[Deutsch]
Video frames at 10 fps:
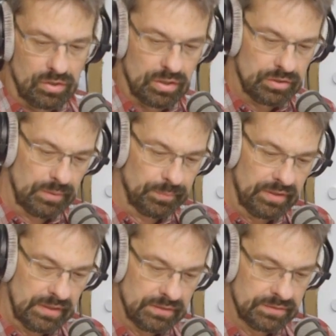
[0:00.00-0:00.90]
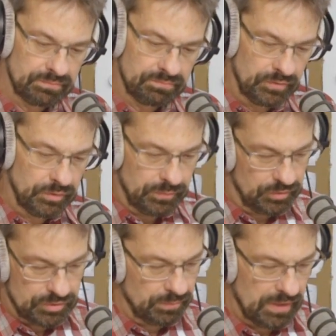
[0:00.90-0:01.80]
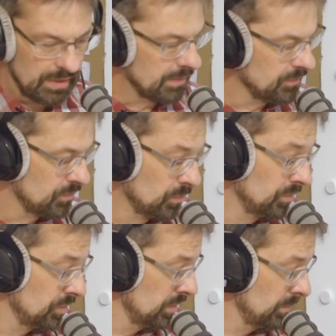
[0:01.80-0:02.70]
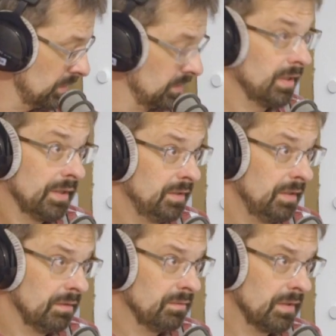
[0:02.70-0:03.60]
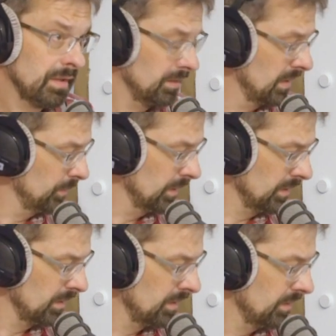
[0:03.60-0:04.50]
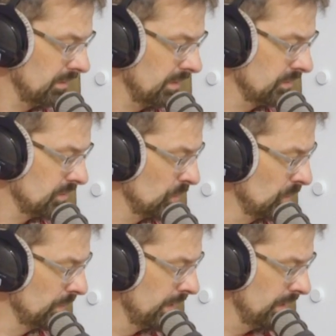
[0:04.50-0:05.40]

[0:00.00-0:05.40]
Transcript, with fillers: Ja, ich habe gedacht, ich, ich dir da ganz zu und ich stimme auch Janni, war der Name, ja, äh, ja. Äh, äh, zu.